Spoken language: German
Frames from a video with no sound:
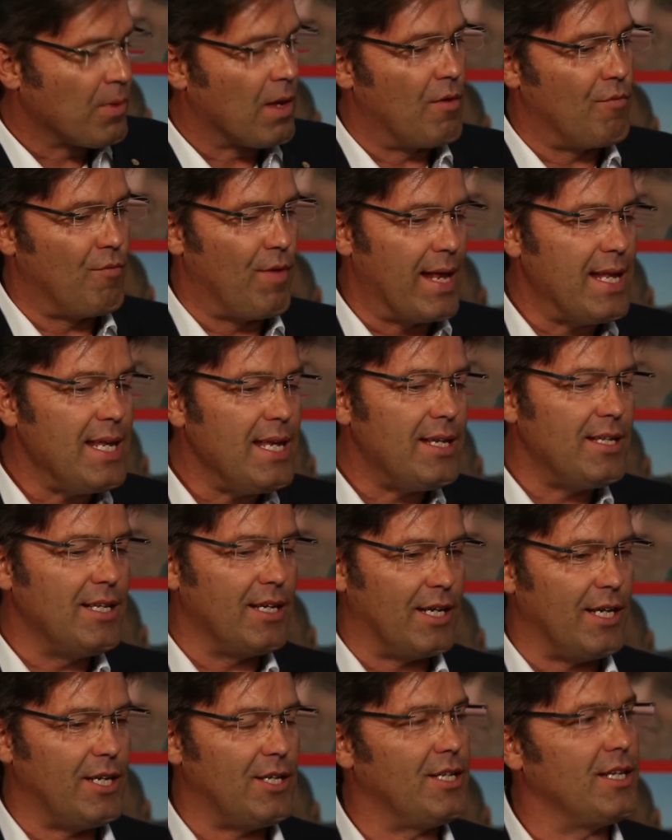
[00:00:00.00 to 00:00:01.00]
wenn ich die
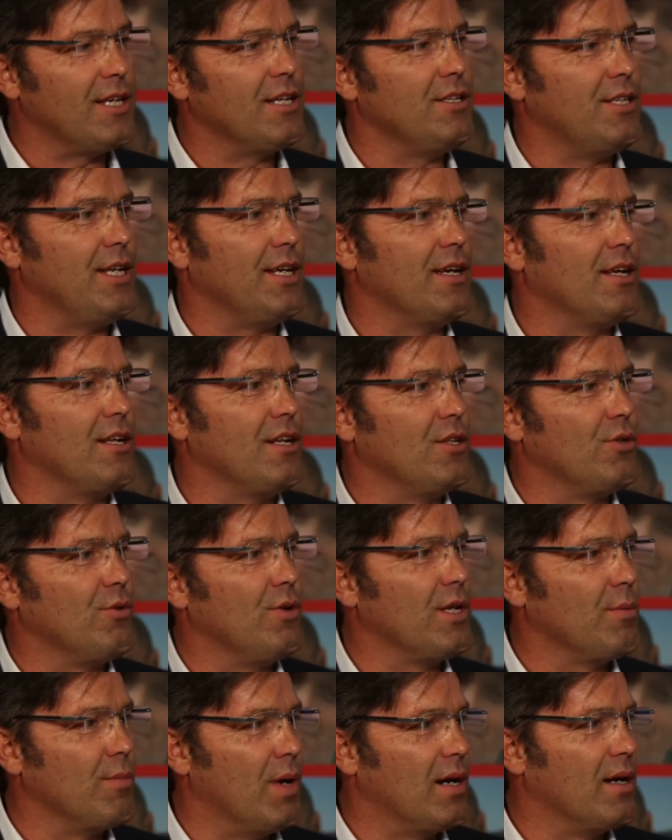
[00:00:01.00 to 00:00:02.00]
richtigen Dinge
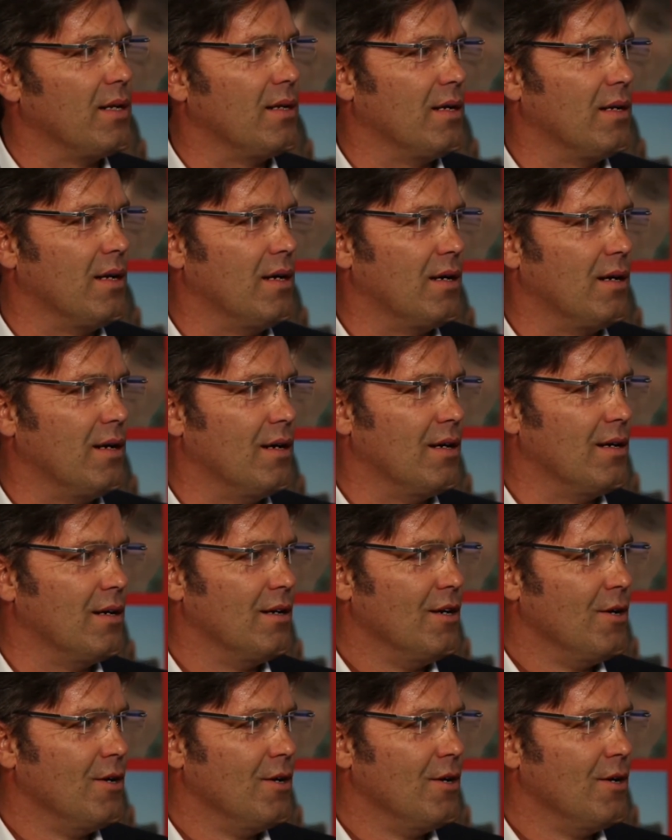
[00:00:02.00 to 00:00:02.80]
natürlich mache danach. Ja.